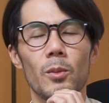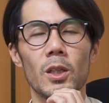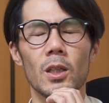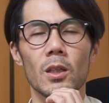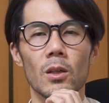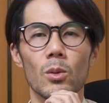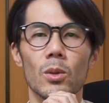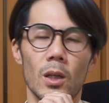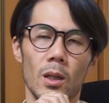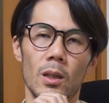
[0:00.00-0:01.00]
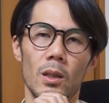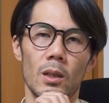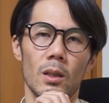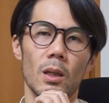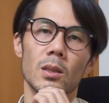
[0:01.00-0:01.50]
めに来たような
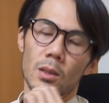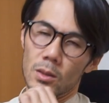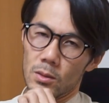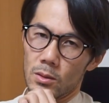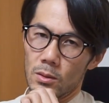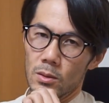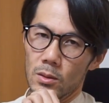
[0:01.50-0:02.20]
感じがする。